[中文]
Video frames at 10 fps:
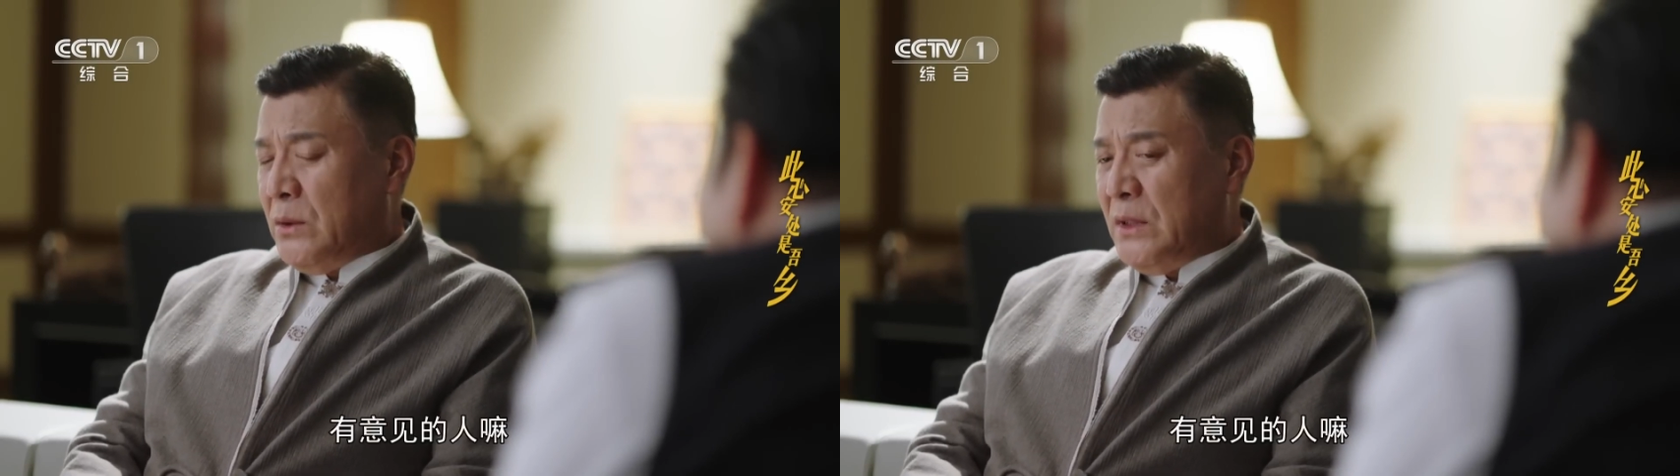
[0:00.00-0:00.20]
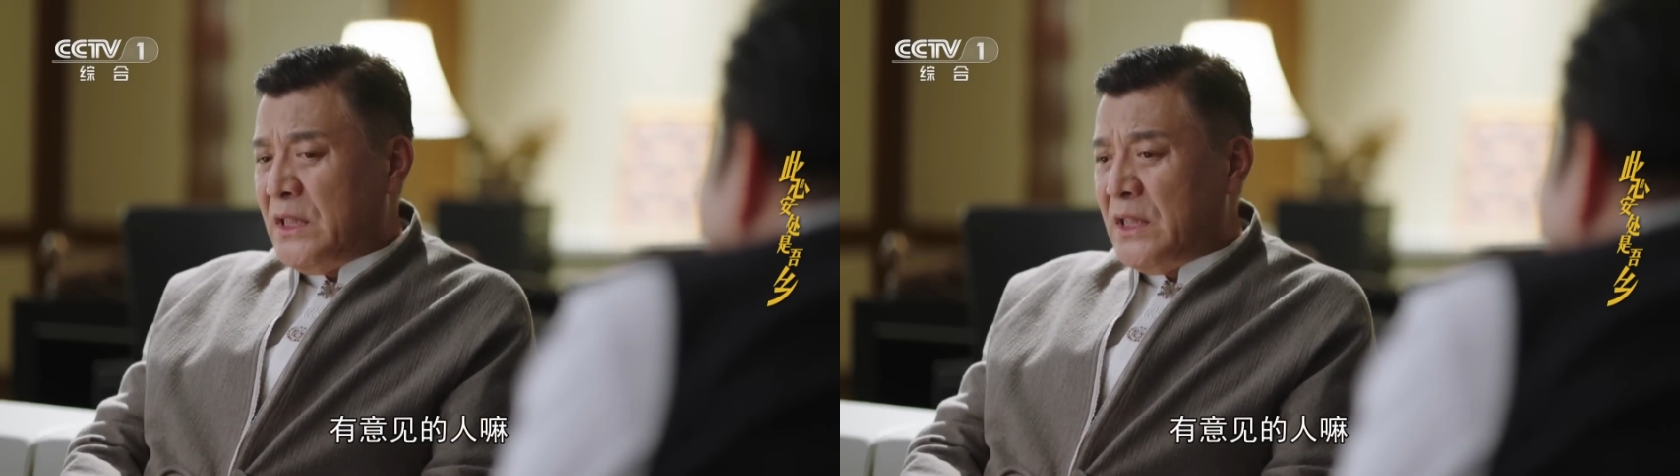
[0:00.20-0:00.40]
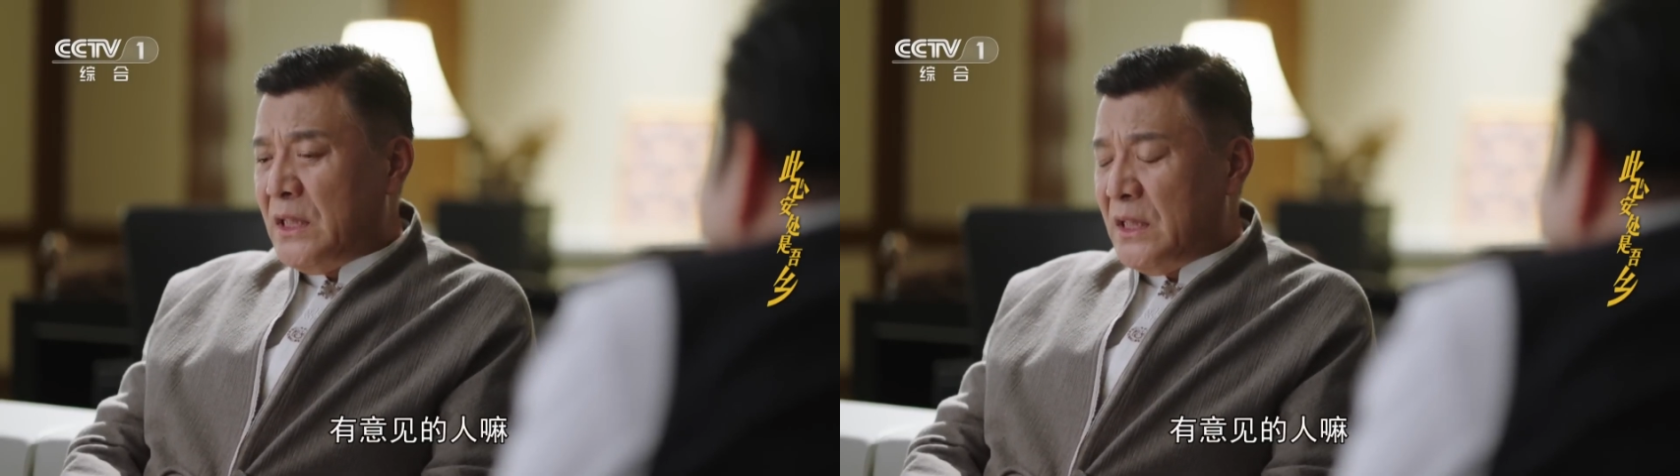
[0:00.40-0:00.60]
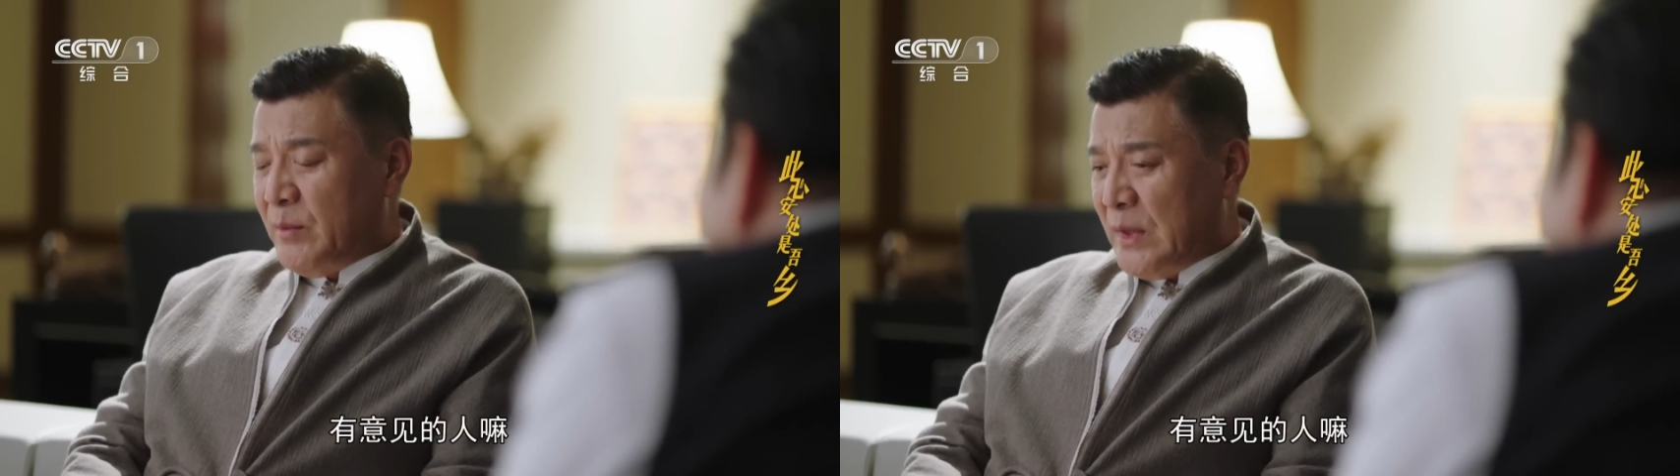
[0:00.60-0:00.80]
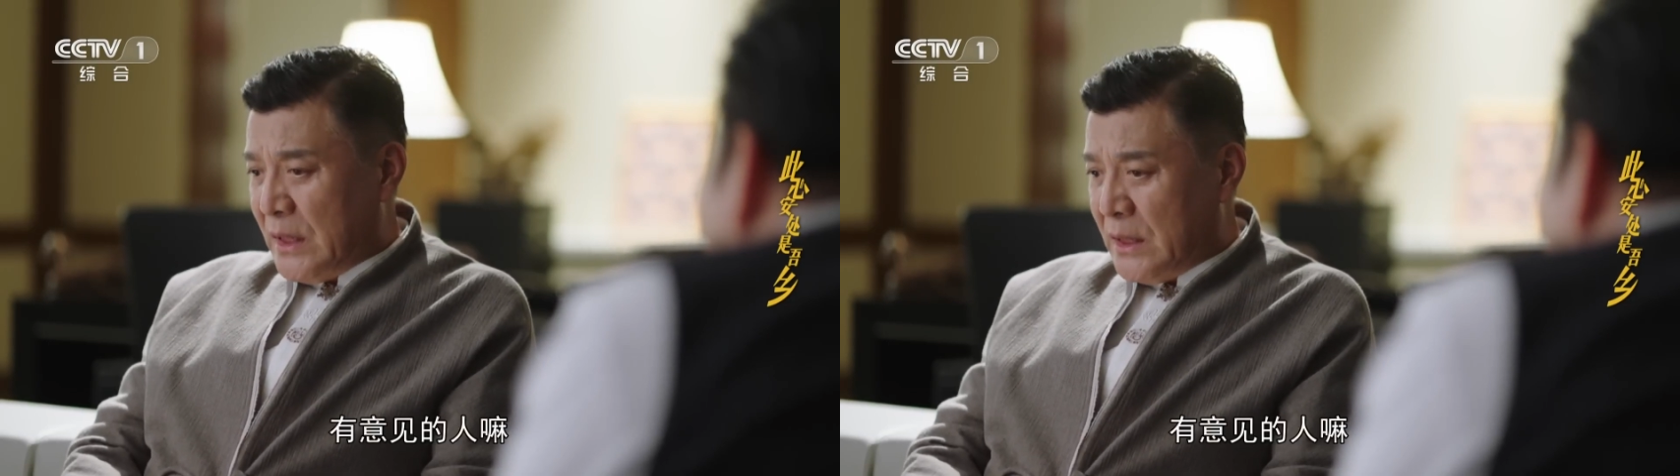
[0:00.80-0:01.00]
有意见
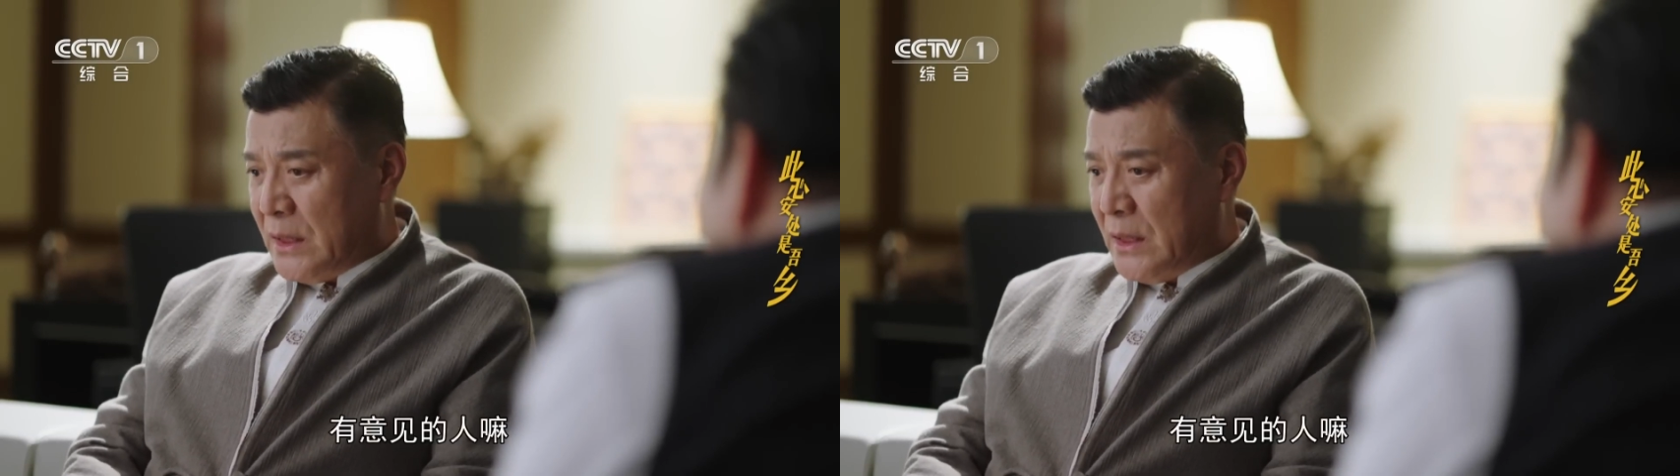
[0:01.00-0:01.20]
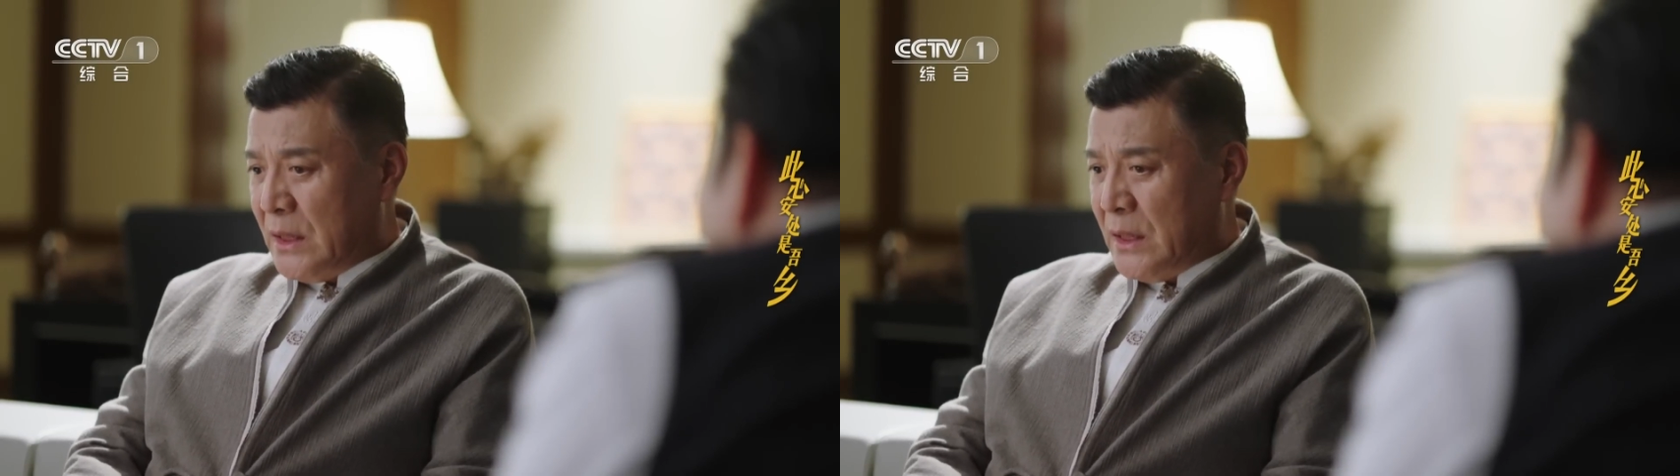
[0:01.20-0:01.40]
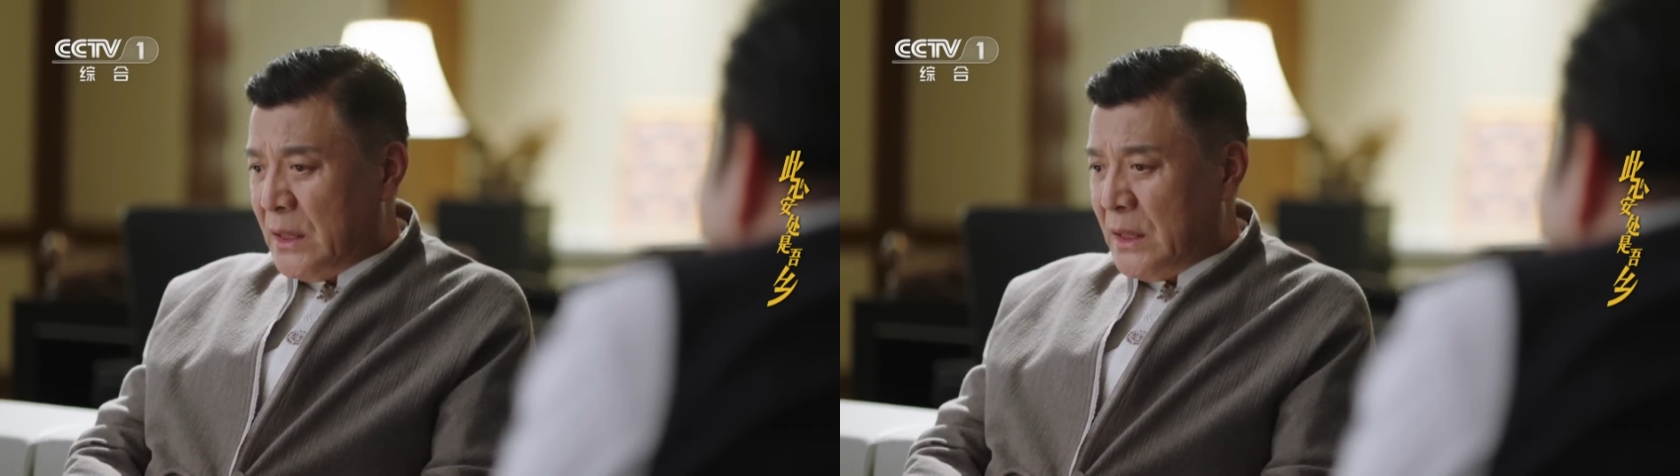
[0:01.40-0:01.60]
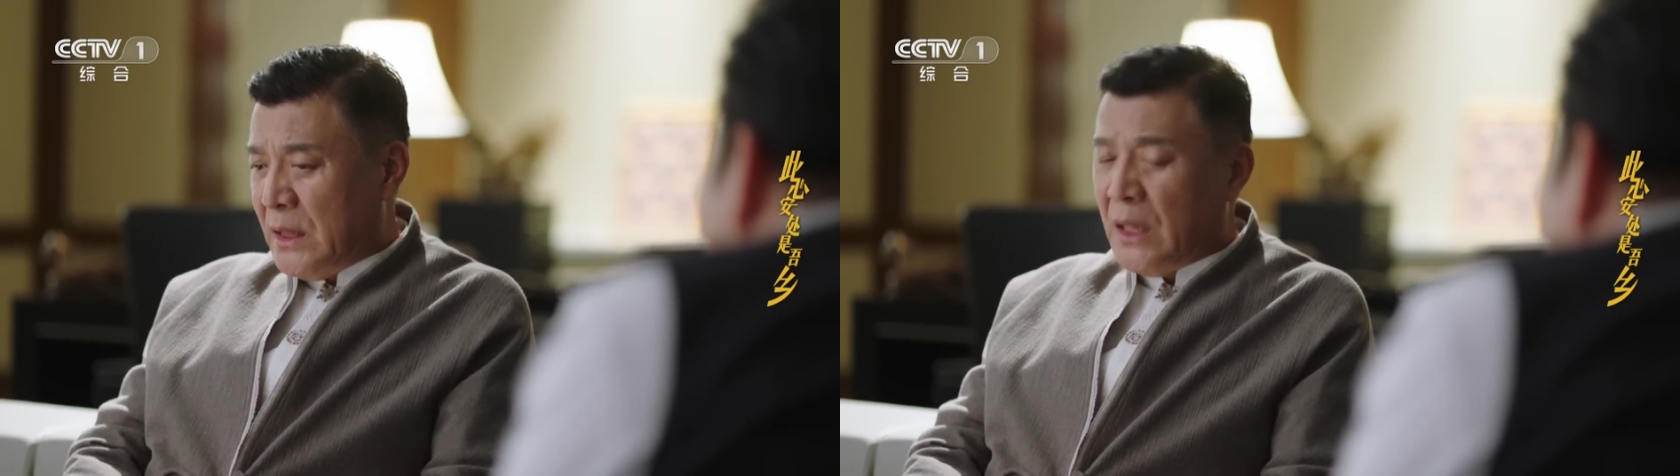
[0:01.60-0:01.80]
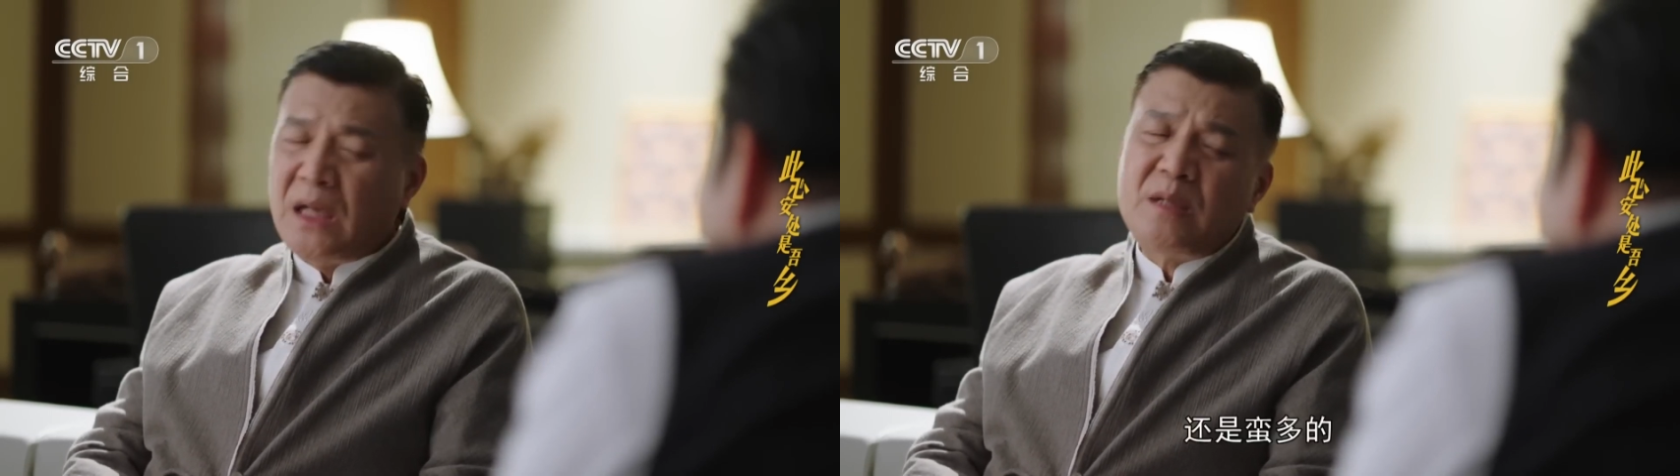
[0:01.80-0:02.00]
的人嘛，
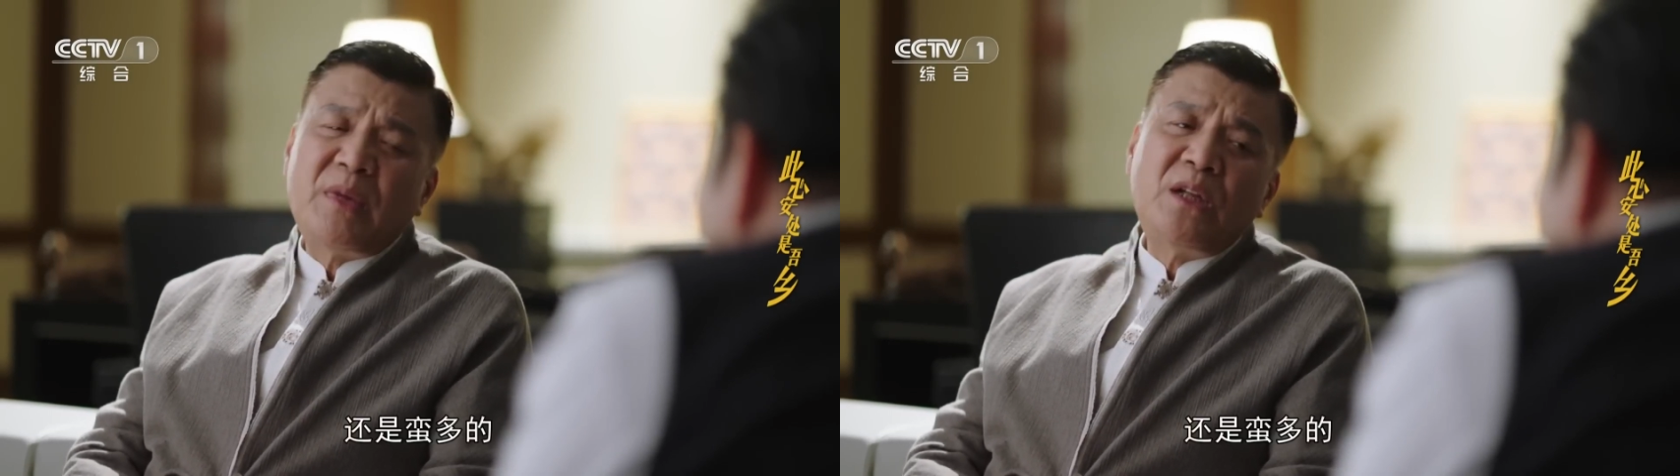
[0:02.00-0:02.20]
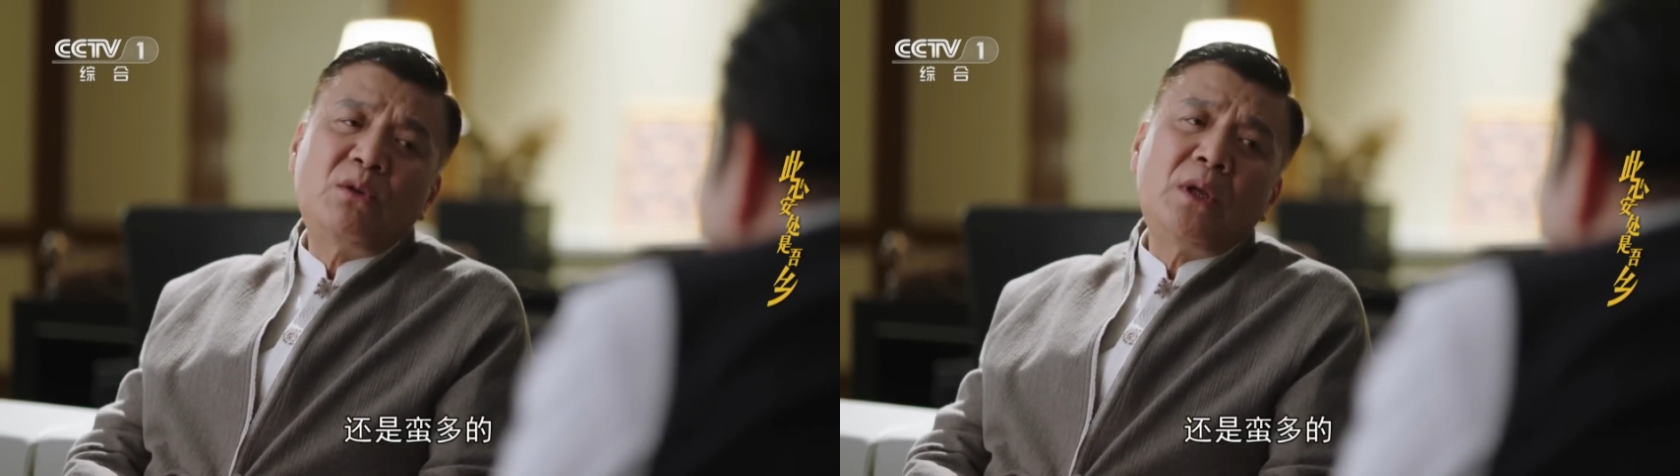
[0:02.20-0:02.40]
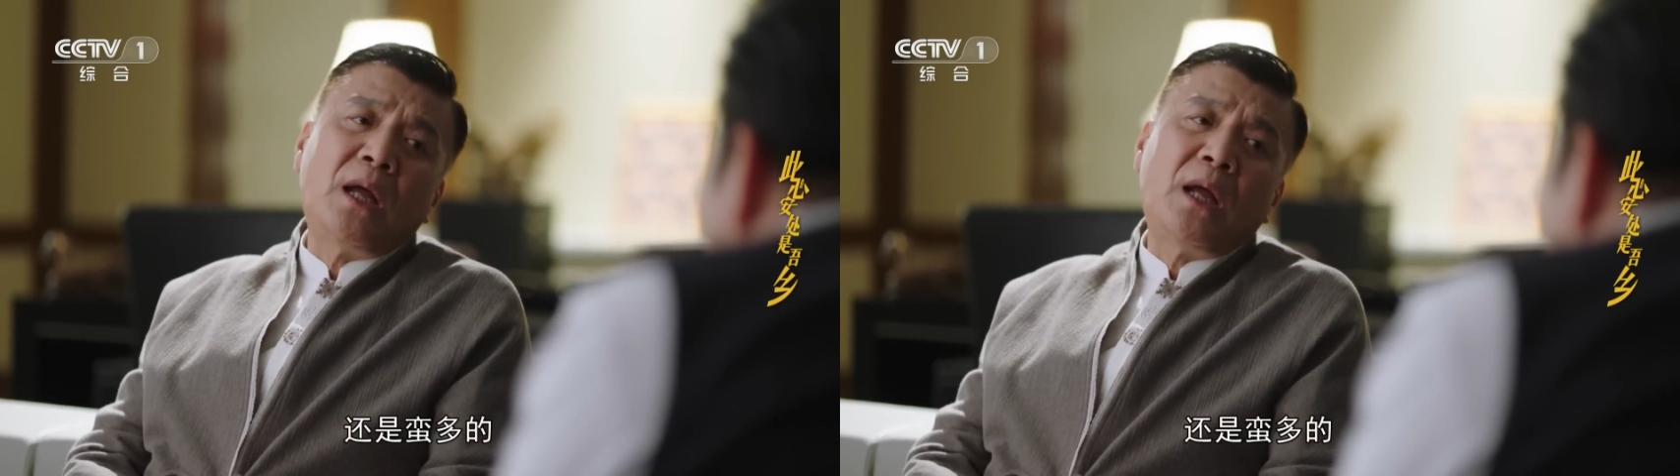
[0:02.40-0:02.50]
还是蛮